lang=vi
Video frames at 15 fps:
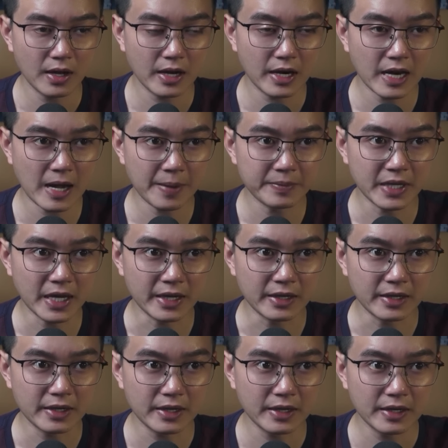Làm
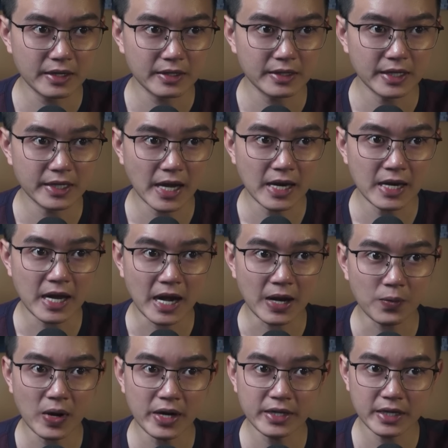vậy thì đã là
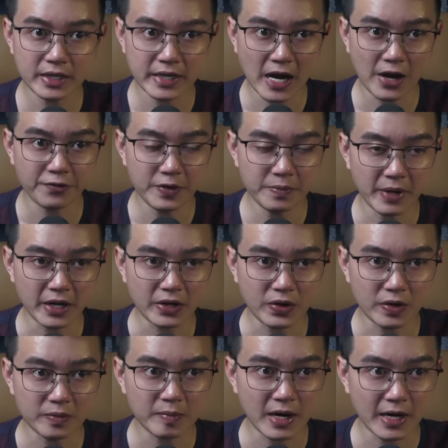quá nhân đạo với mẹ
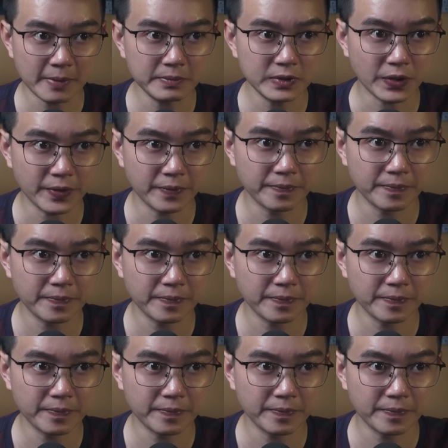con bà lắm rồi.